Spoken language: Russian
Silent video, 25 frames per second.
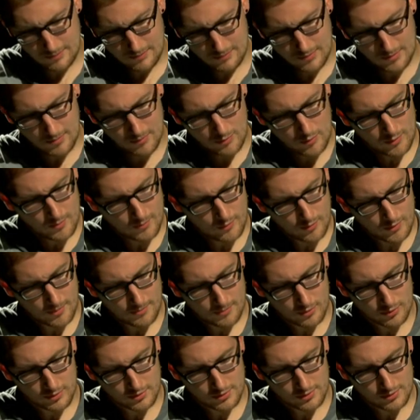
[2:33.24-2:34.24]
По-моему, я
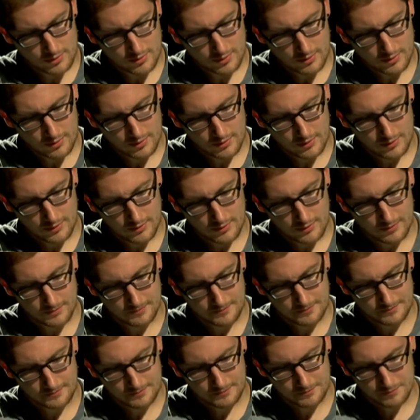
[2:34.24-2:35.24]
просто,
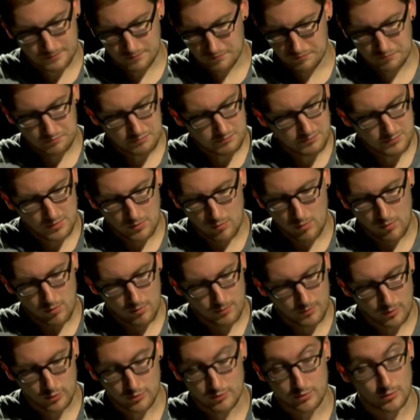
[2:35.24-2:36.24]

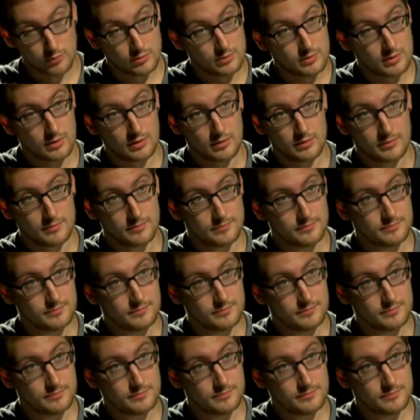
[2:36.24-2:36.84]
по-моему, просто устал.